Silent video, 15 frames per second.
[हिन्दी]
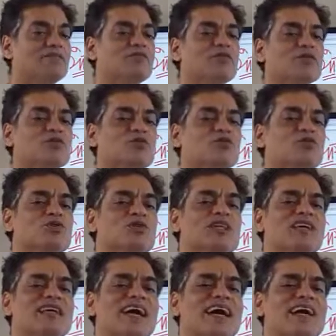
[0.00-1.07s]
अब वो दूध
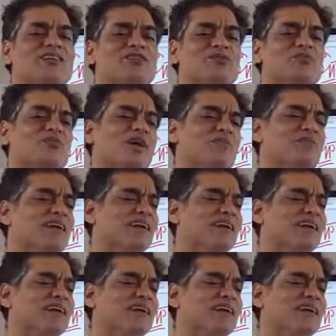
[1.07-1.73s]
देना है तो पूरा